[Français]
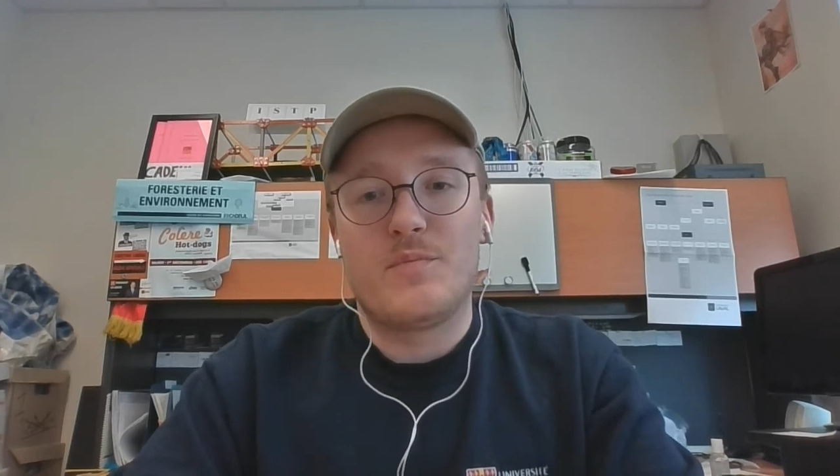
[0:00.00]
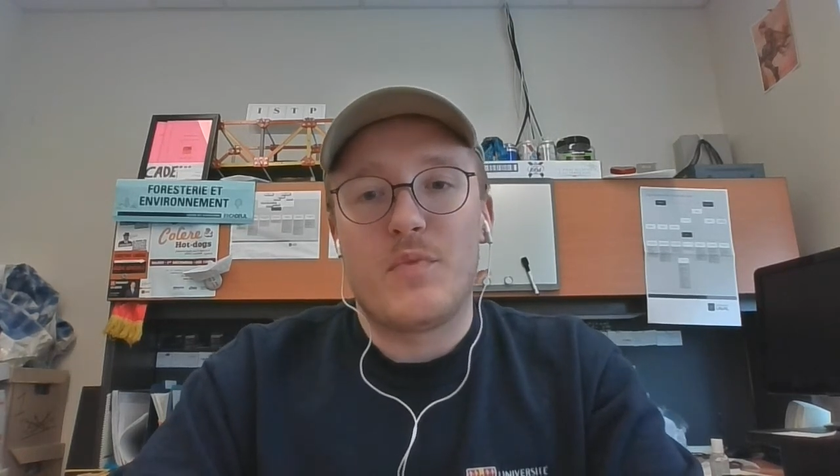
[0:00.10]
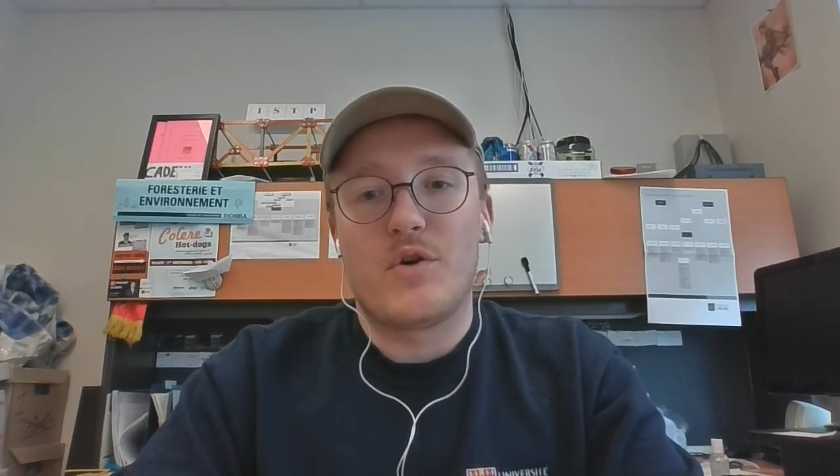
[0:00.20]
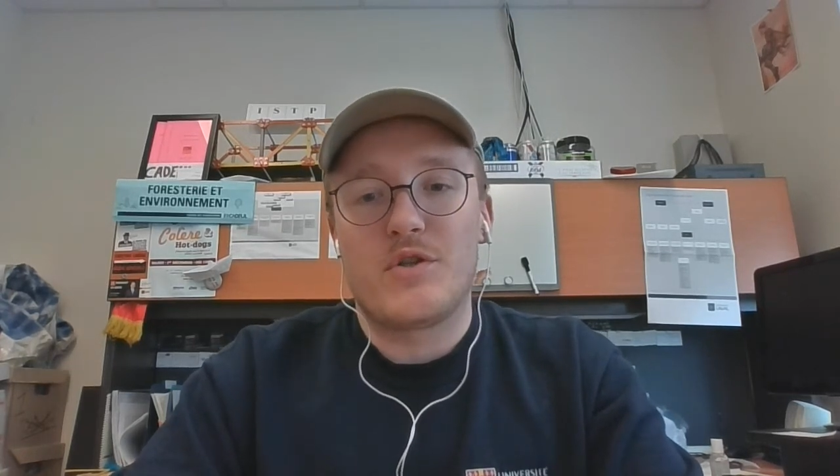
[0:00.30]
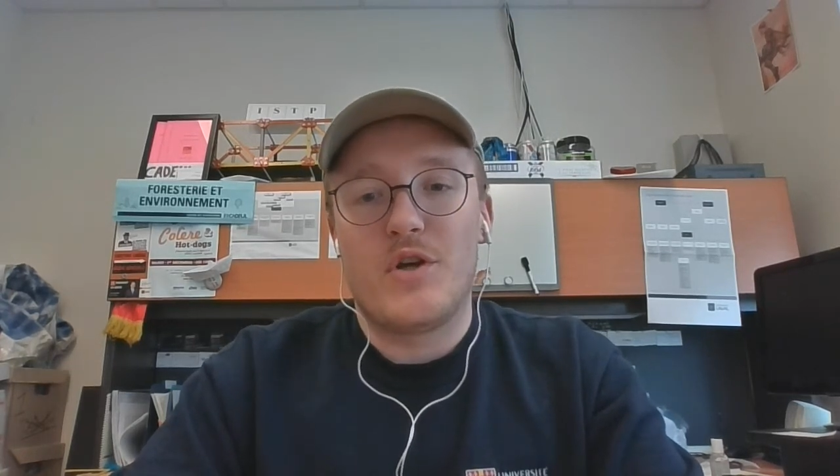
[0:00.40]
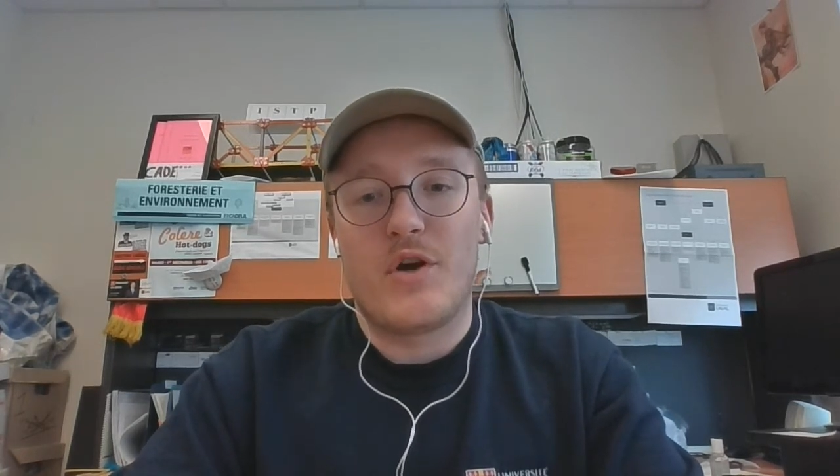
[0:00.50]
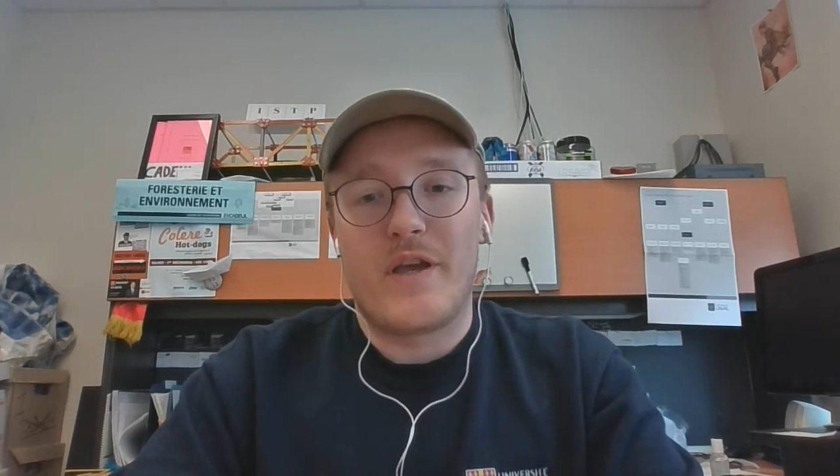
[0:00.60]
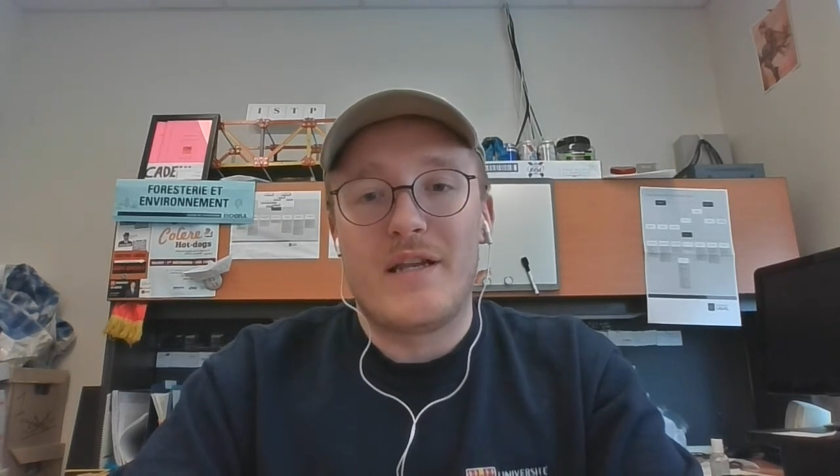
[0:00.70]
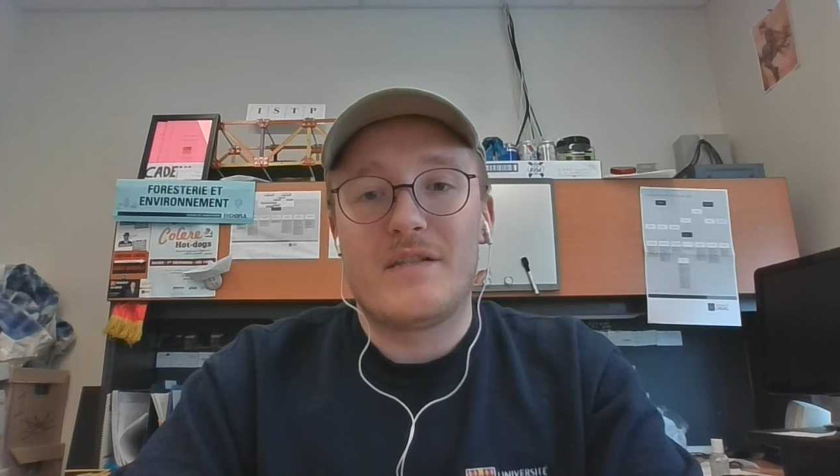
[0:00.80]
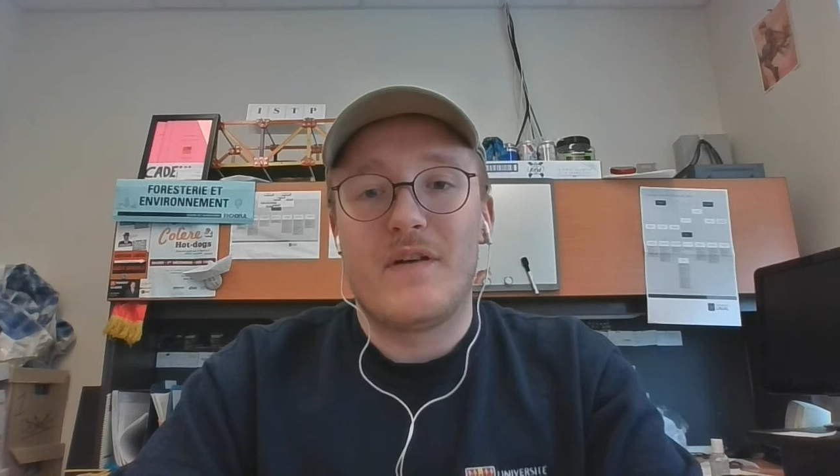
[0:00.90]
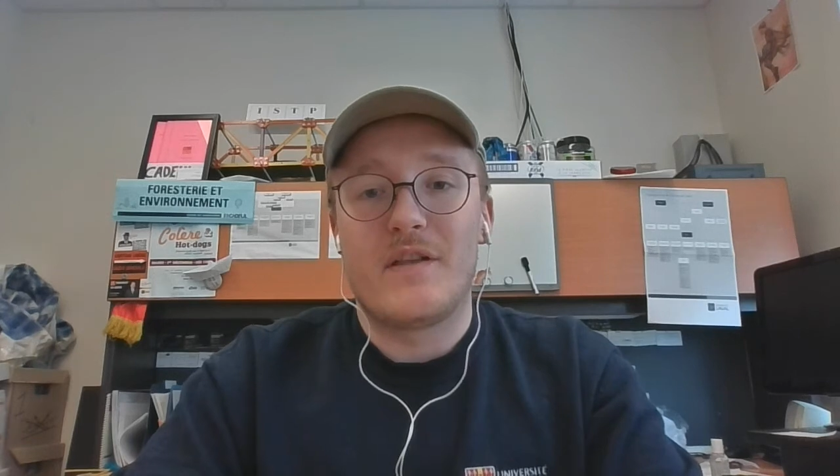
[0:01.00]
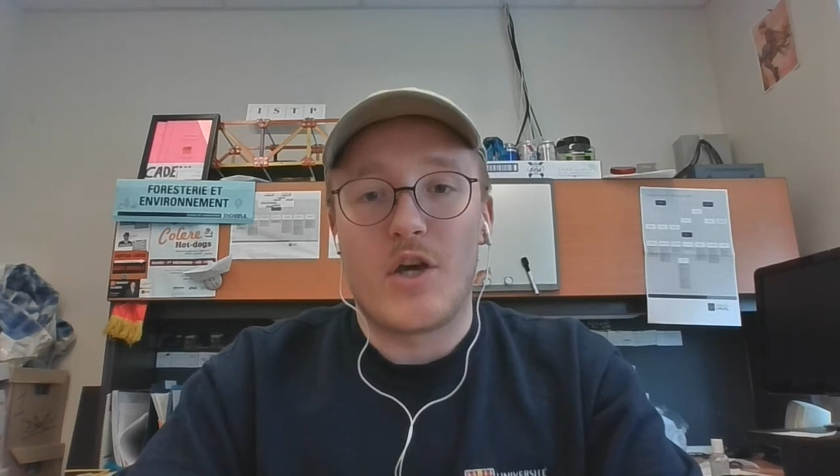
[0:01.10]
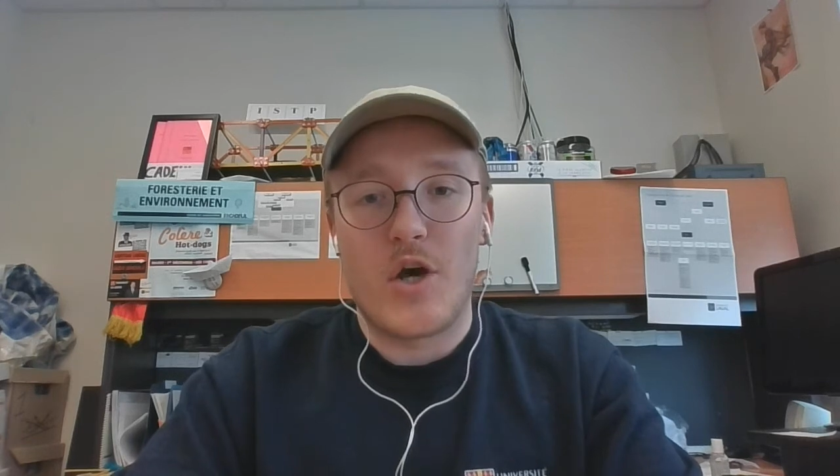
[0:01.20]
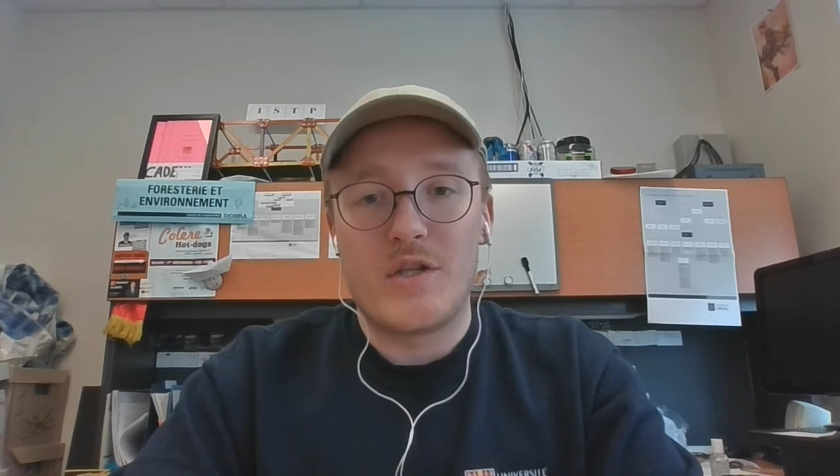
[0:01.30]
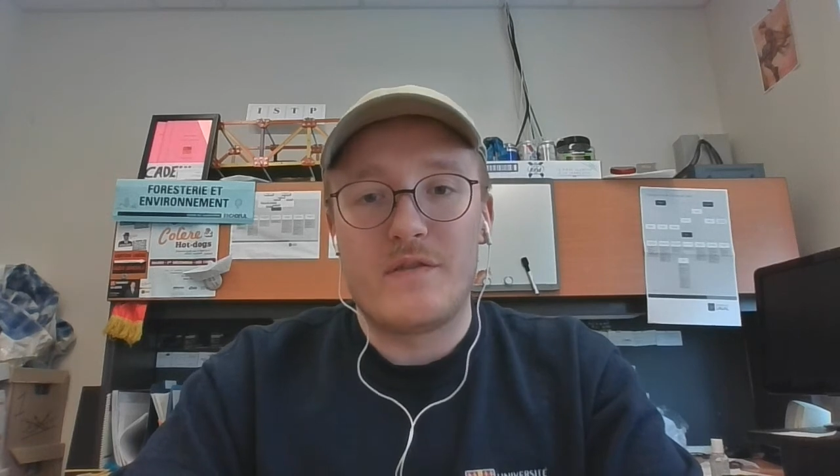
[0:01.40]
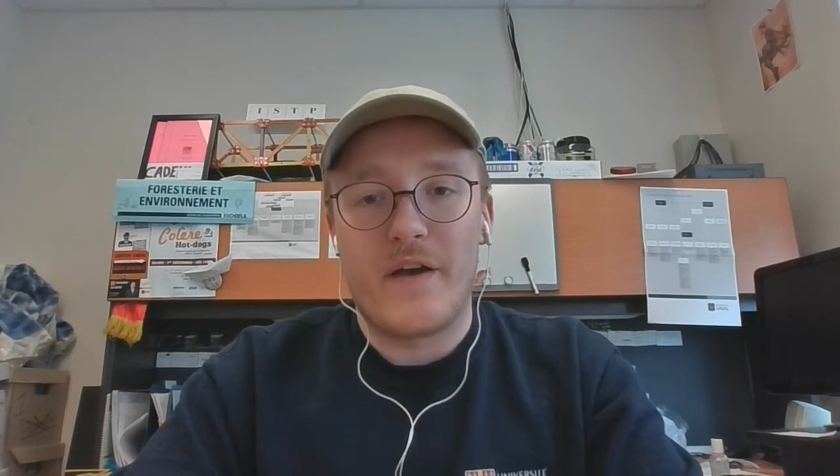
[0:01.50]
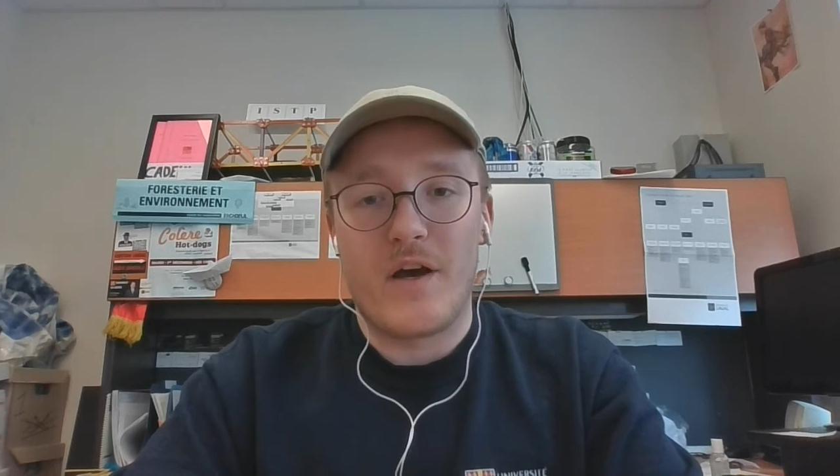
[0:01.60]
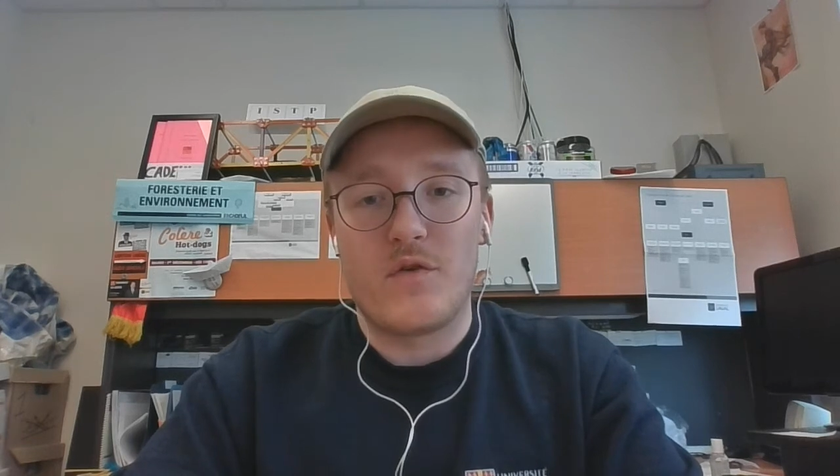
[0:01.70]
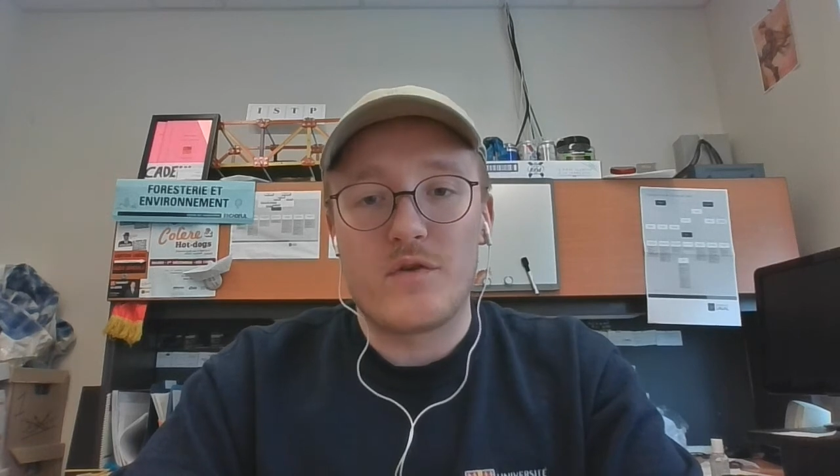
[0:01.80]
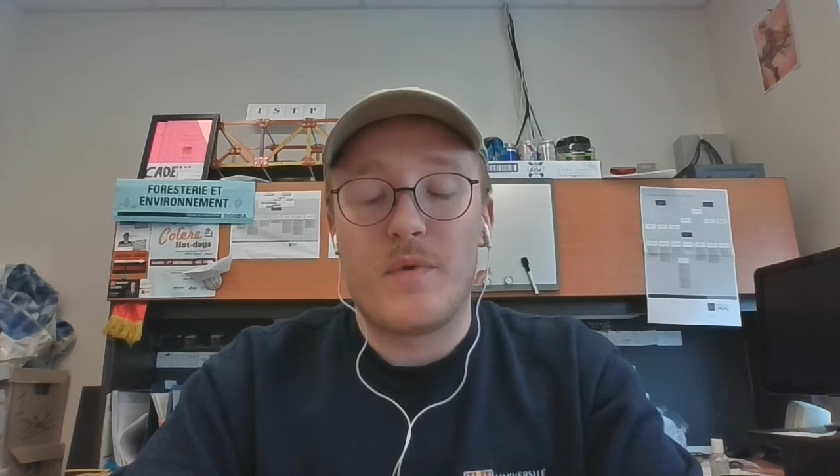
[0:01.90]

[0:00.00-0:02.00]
Je pense que l'organisme fait une grande différence,